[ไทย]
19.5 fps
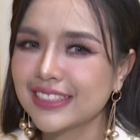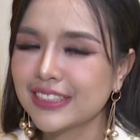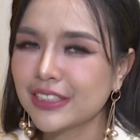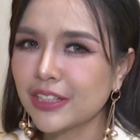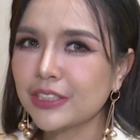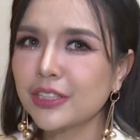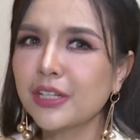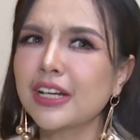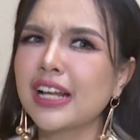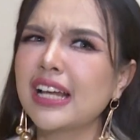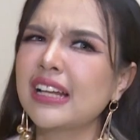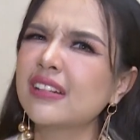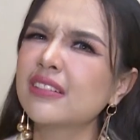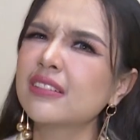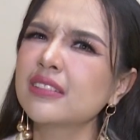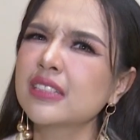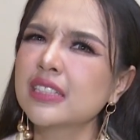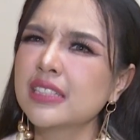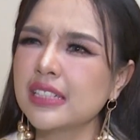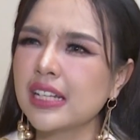ก็ตอนนั้น
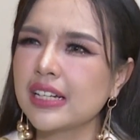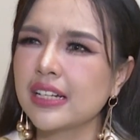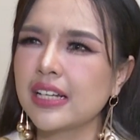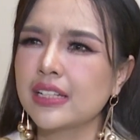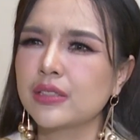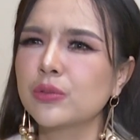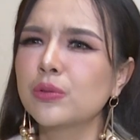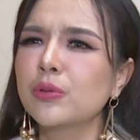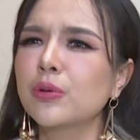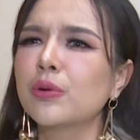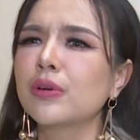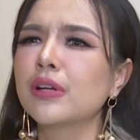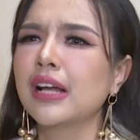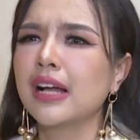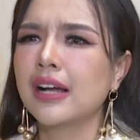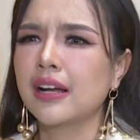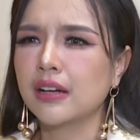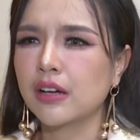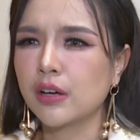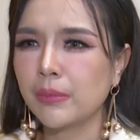คือเด็กๆทุกคน
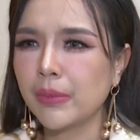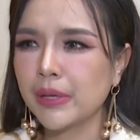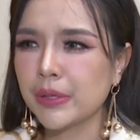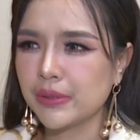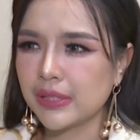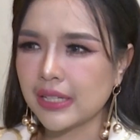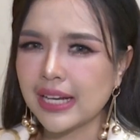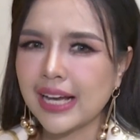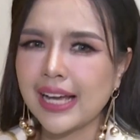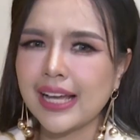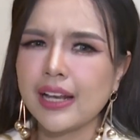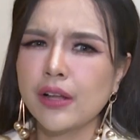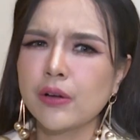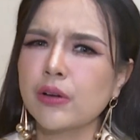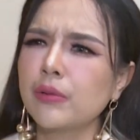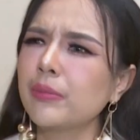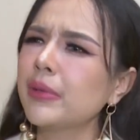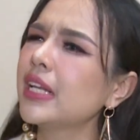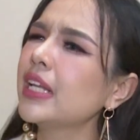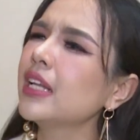อ่ะเขามาอยู่ที่ค่ายเรา
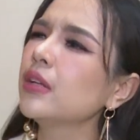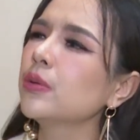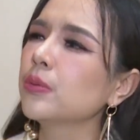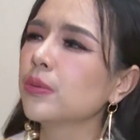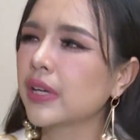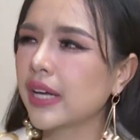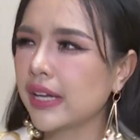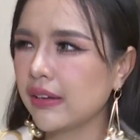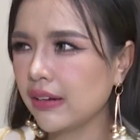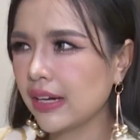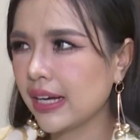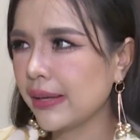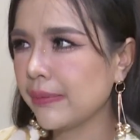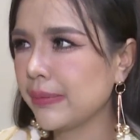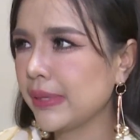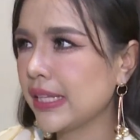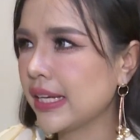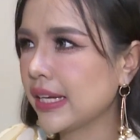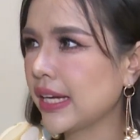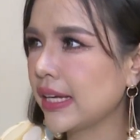ก็ไม่ได้รู้ไงว่าใคร
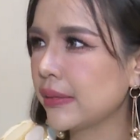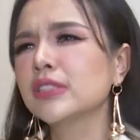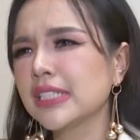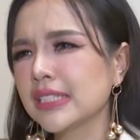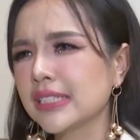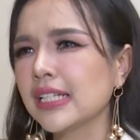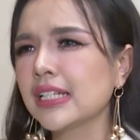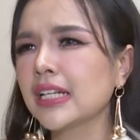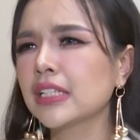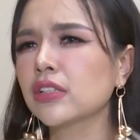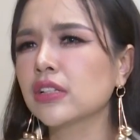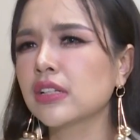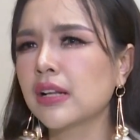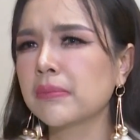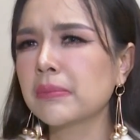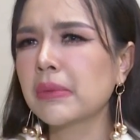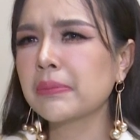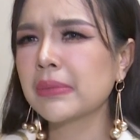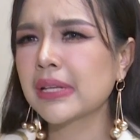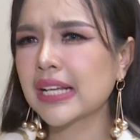เป็นยังไง จริงๆนะตอนนั้
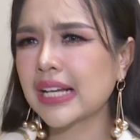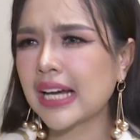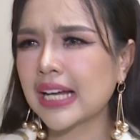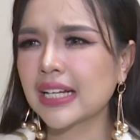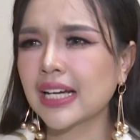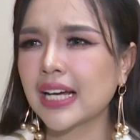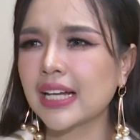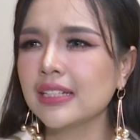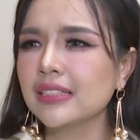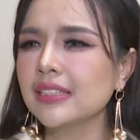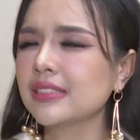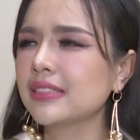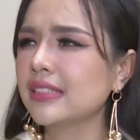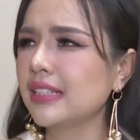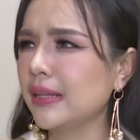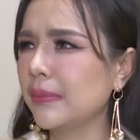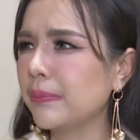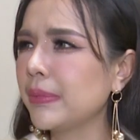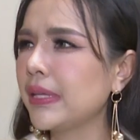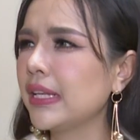นมันเป็นการคัดเลือกศิ
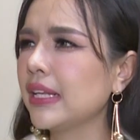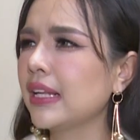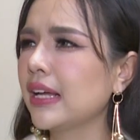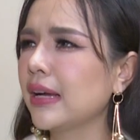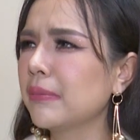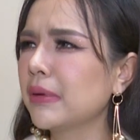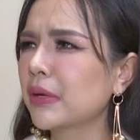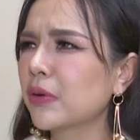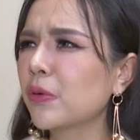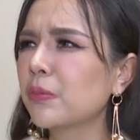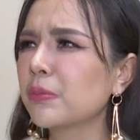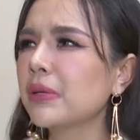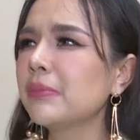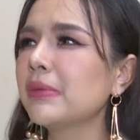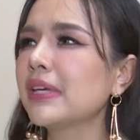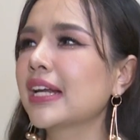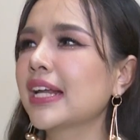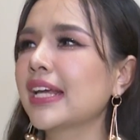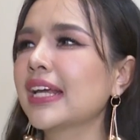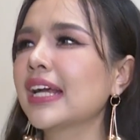ลปินอ่ะ มันคงไม่
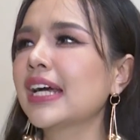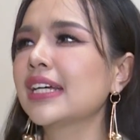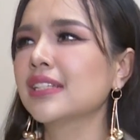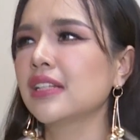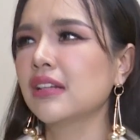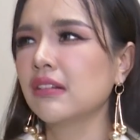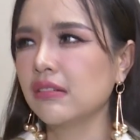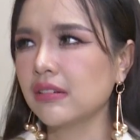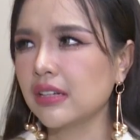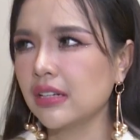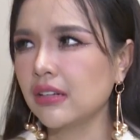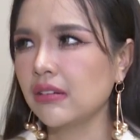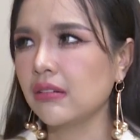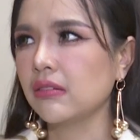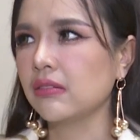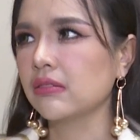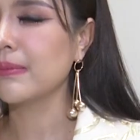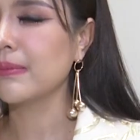มีใครกล้าทะเลาะกันหรอก